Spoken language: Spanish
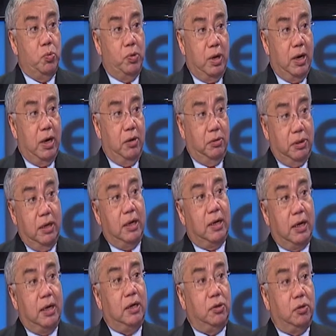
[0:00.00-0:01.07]
regalo, tenían
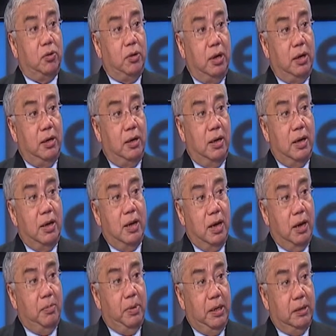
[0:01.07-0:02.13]
que ir todos
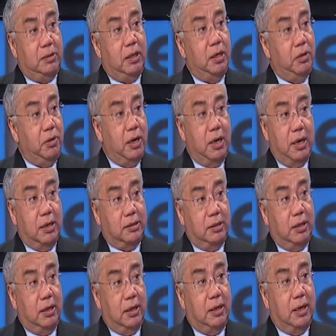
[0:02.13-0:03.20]
al, ministerio y allá
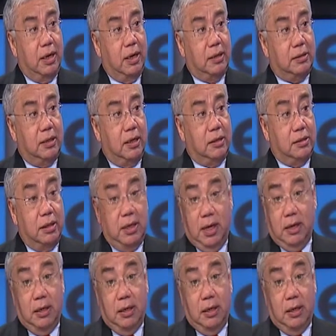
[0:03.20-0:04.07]
se, y allá se decidía.